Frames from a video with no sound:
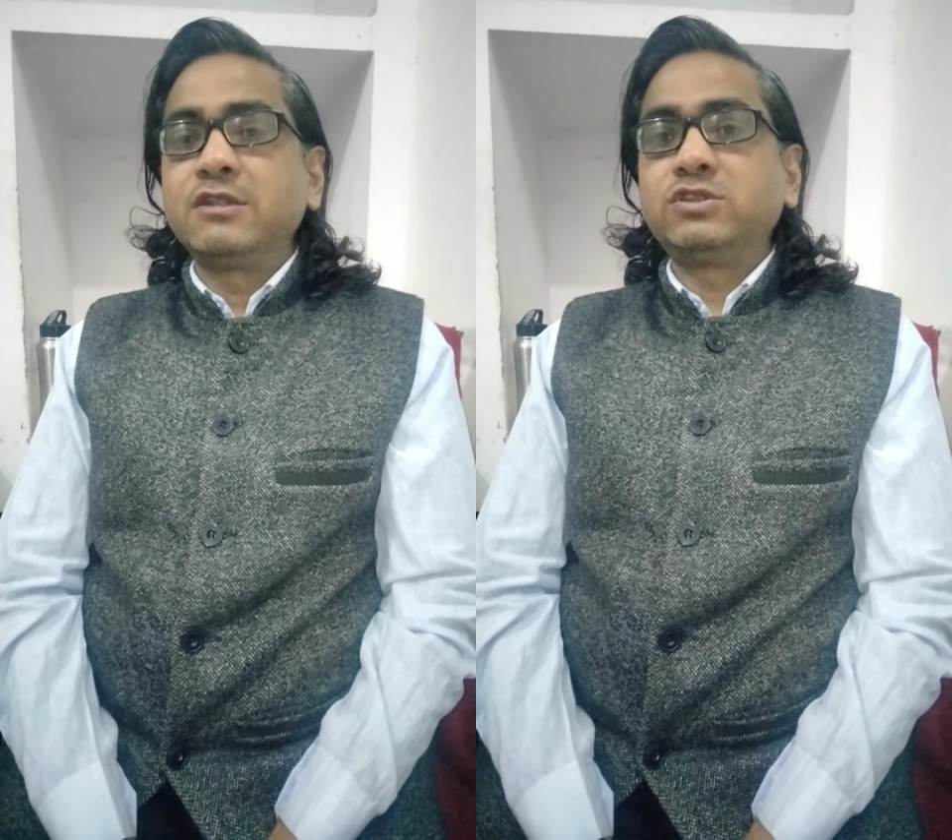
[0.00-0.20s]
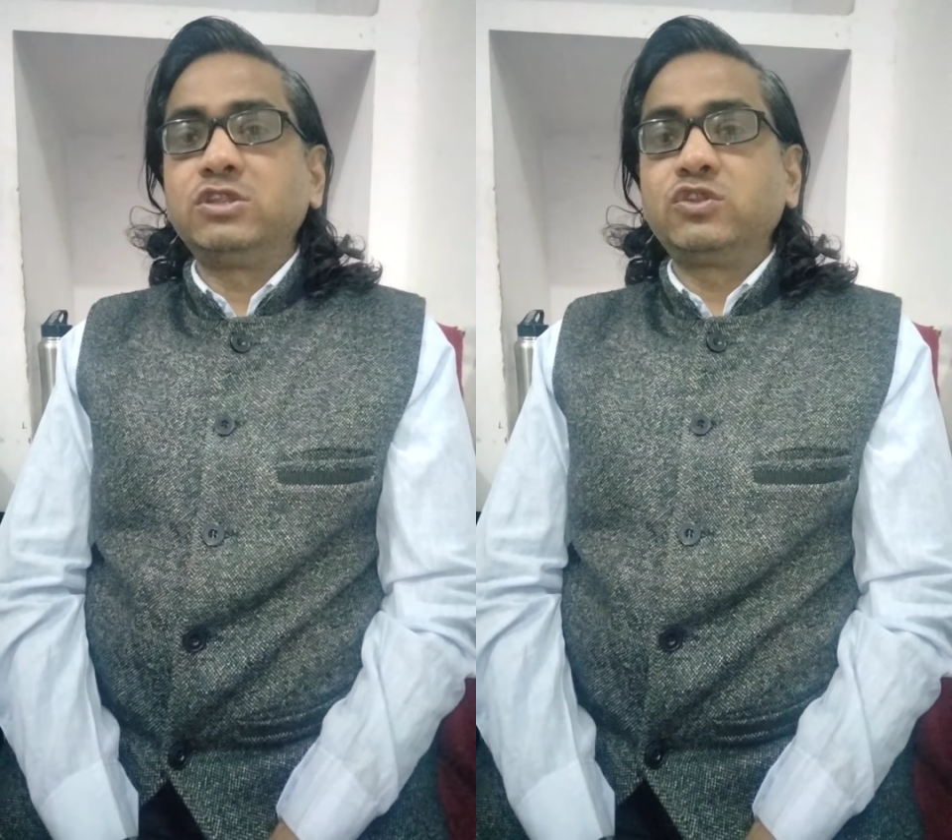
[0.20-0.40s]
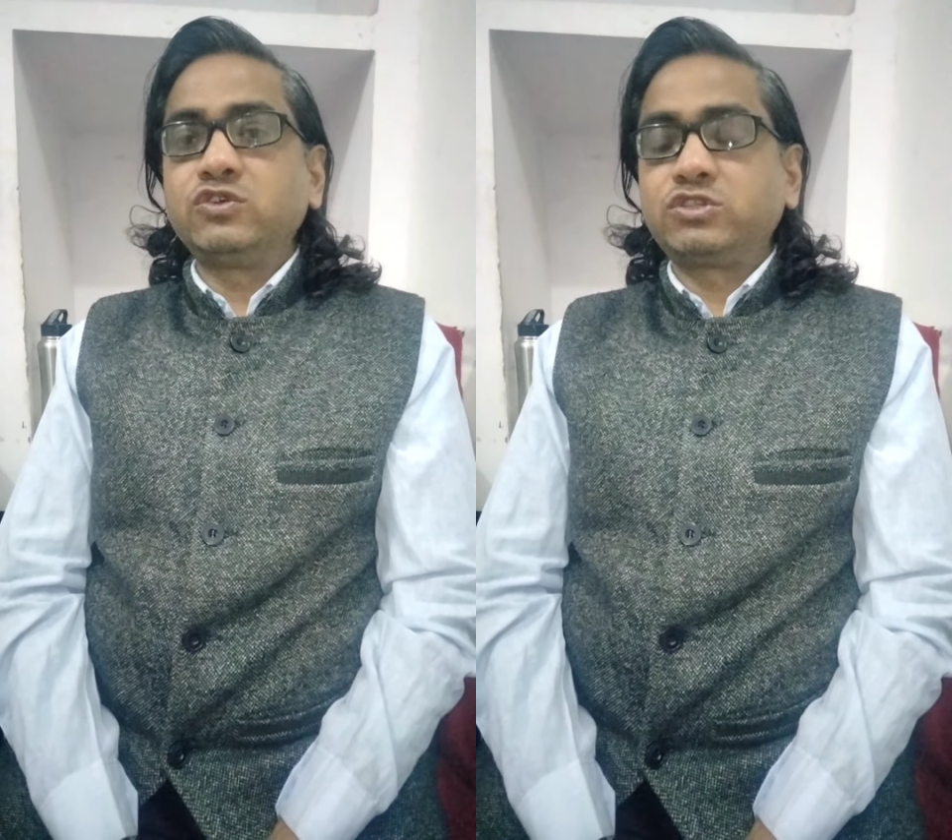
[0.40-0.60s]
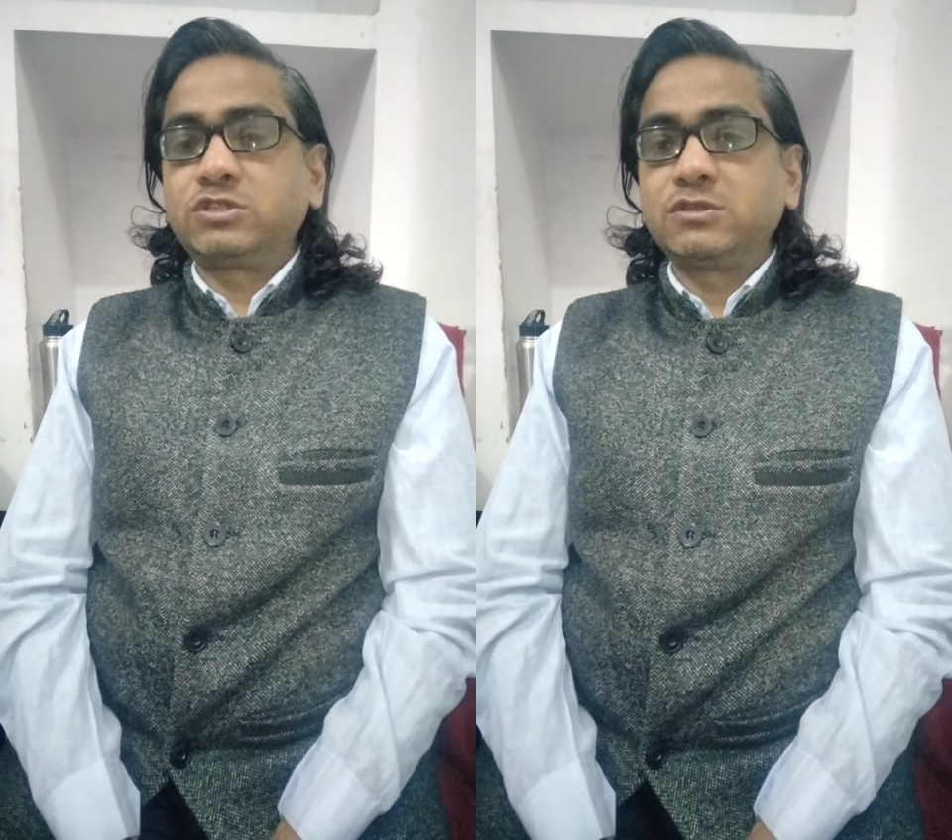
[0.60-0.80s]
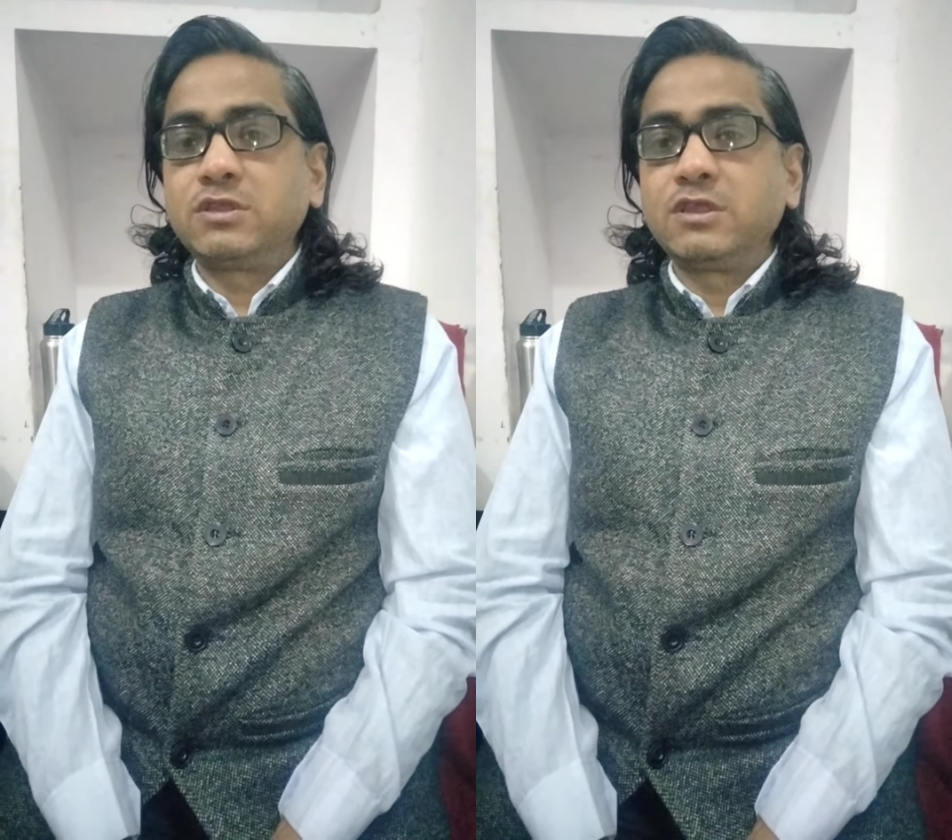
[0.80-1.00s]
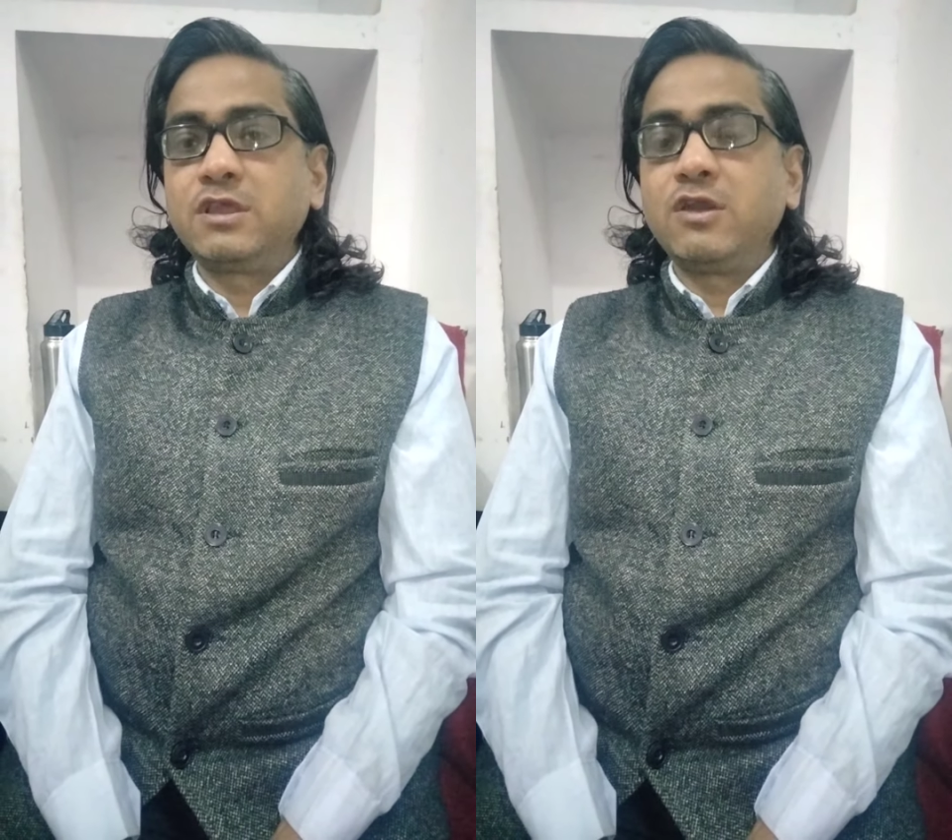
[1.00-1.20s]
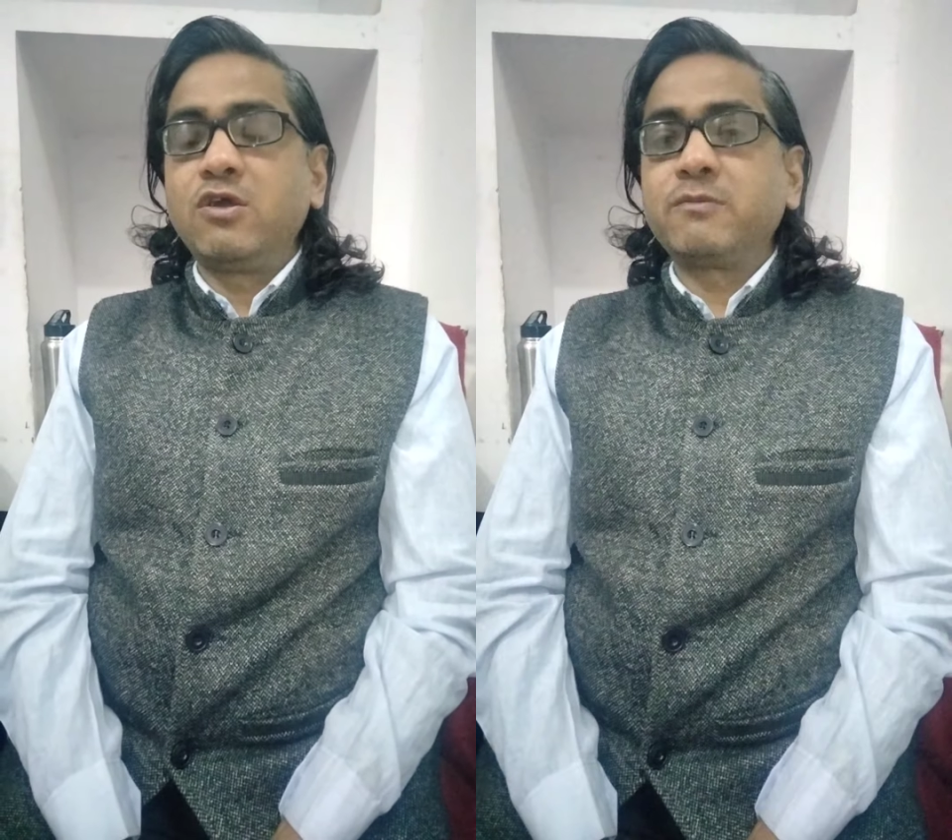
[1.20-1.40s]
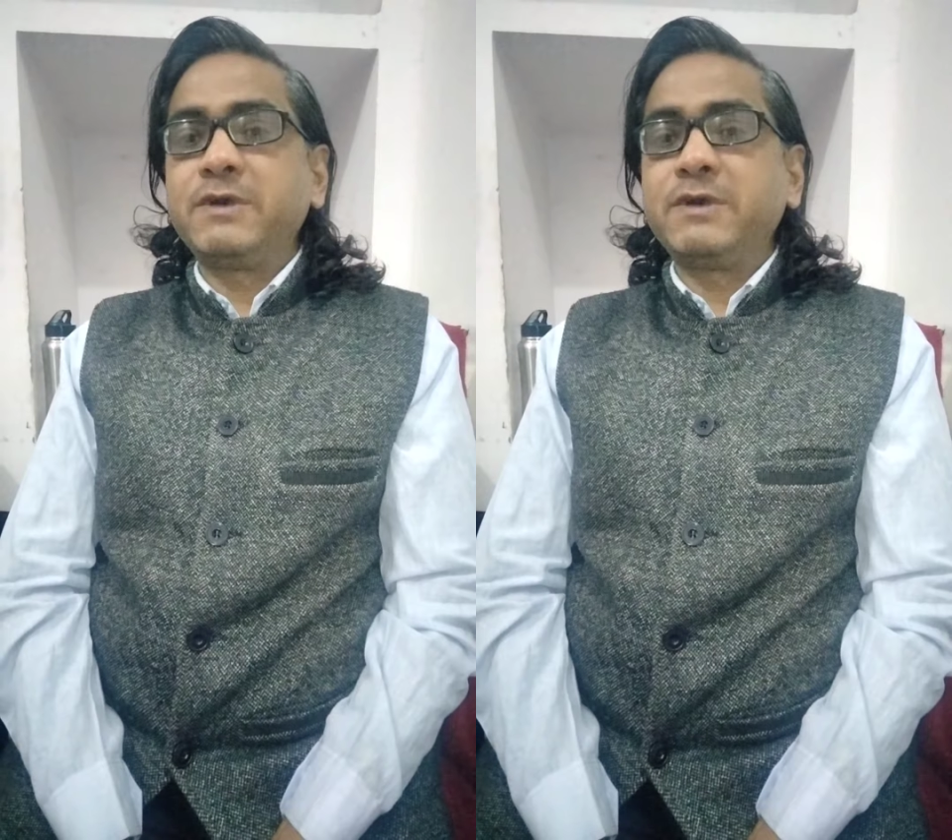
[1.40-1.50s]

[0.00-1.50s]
तंदुरुस्त और